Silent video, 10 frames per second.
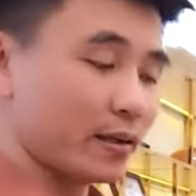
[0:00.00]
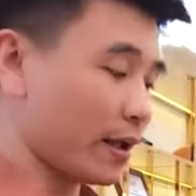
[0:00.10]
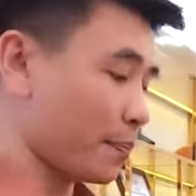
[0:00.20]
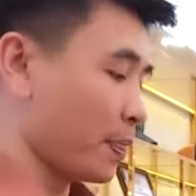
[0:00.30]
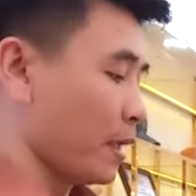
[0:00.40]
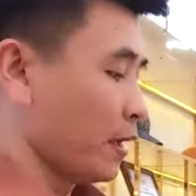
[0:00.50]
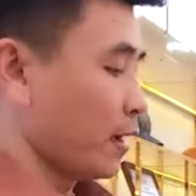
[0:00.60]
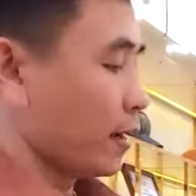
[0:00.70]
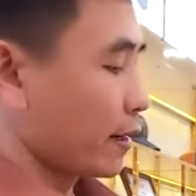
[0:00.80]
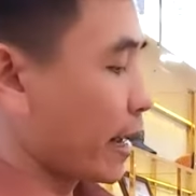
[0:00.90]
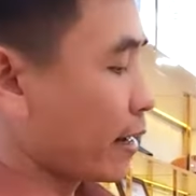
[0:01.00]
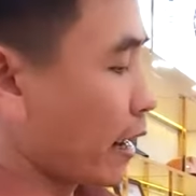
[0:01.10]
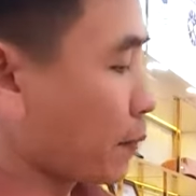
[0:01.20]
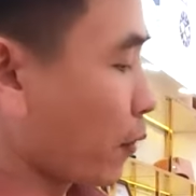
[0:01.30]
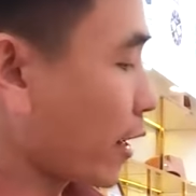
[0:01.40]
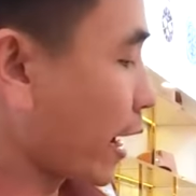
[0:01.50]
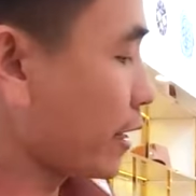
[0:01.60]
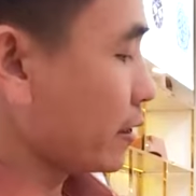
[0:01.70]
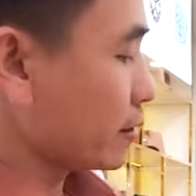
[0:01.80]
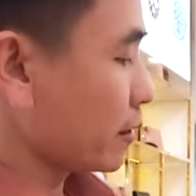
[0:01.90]
chứ ha đây là một
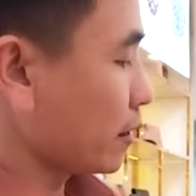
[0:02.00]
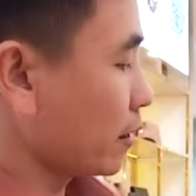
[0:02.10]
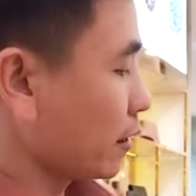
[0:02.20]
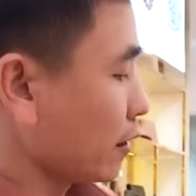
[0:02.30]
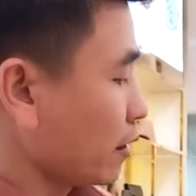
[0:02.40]
cái uh,